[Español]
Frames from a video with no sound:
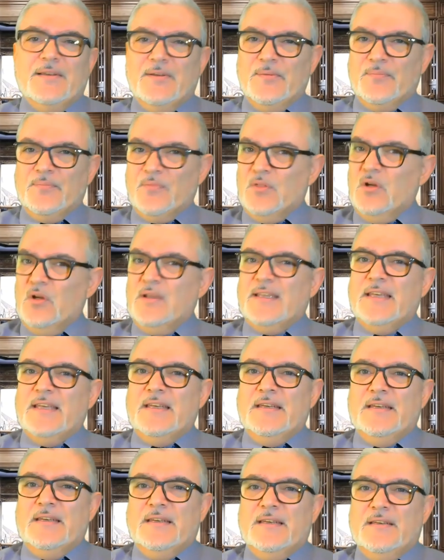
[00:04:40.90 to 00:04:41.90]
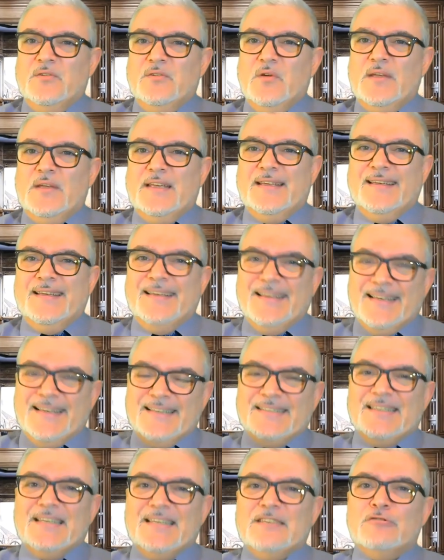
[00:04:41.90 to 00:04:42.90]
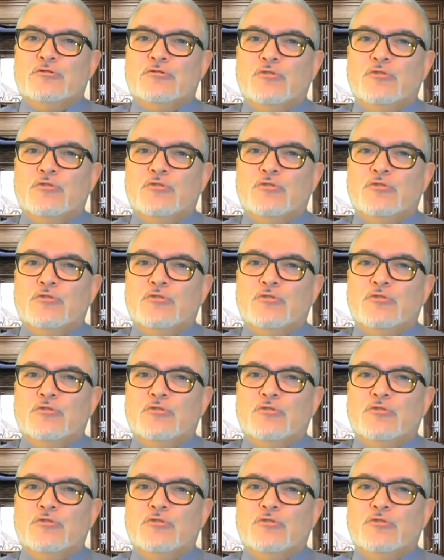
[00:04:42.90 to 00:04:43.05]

no, hay que, no hay que estar